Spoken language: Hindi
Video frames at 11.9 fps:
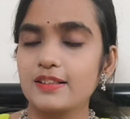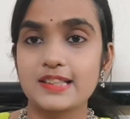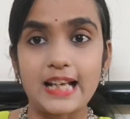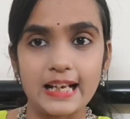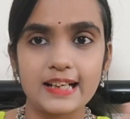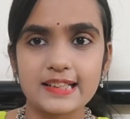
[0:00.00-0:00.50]

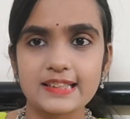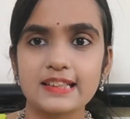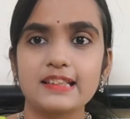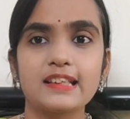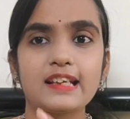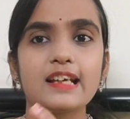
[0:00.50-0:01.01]
स्टाइल कर
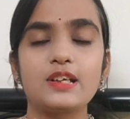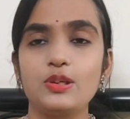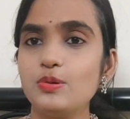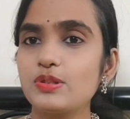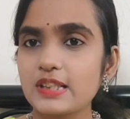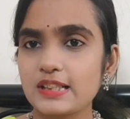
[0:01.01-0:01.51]
सकते हैं
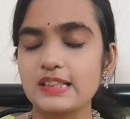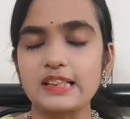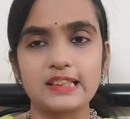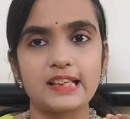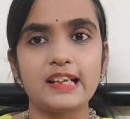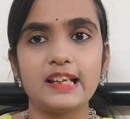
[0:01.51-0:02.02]
यूज़ कर
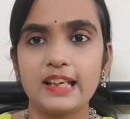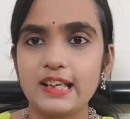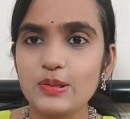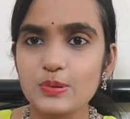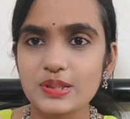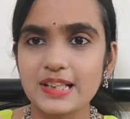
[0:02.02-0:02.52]
सकते हैं
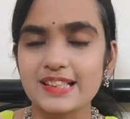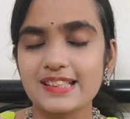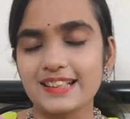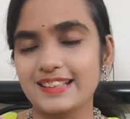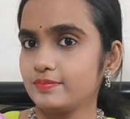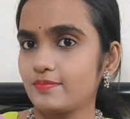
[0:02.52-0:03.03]
रीयूज़ कर
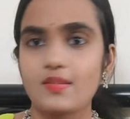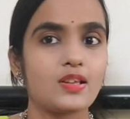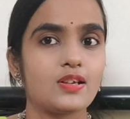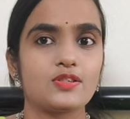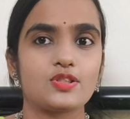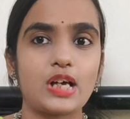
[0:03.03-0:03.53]
सकते हैं
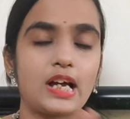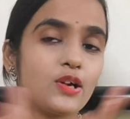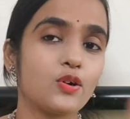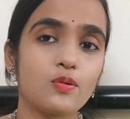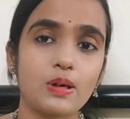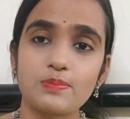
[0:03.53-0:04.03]
सो आई
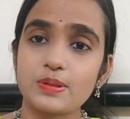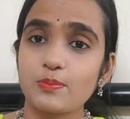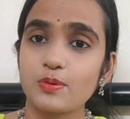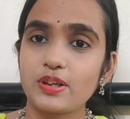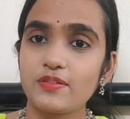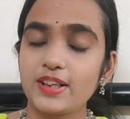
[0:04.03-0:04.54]
होप आप
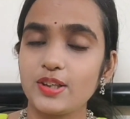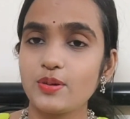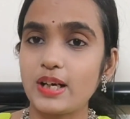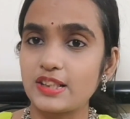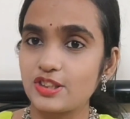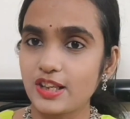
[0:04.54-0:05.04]
सबको ये वीडियो
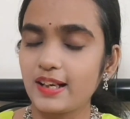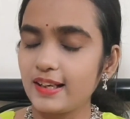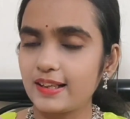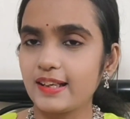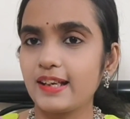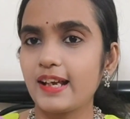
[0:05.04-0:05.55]
अच्छा
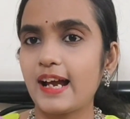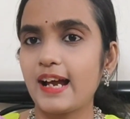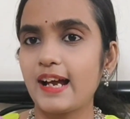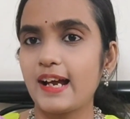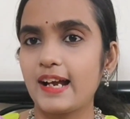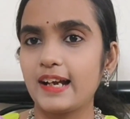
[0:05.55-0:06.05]
लगे
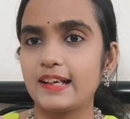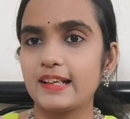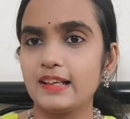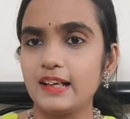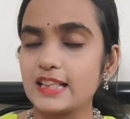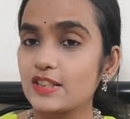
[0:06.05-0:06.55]
एंड
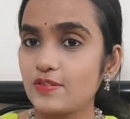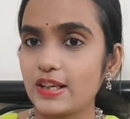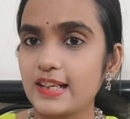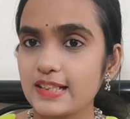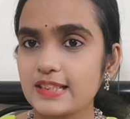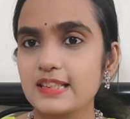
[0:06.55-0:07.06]
इस
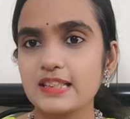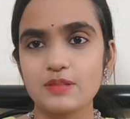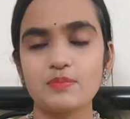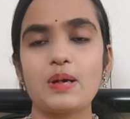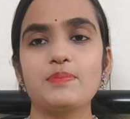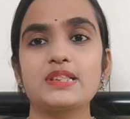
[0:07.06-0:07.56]
वेडिंग सीज़न
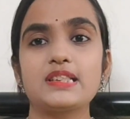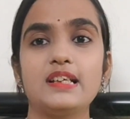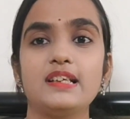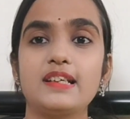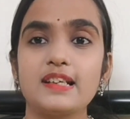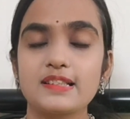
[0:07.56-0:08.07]
में आप इस
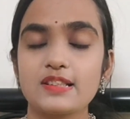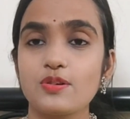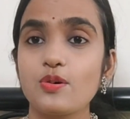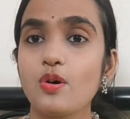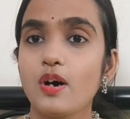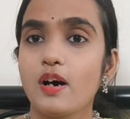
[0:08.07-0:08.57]
तरीके से नो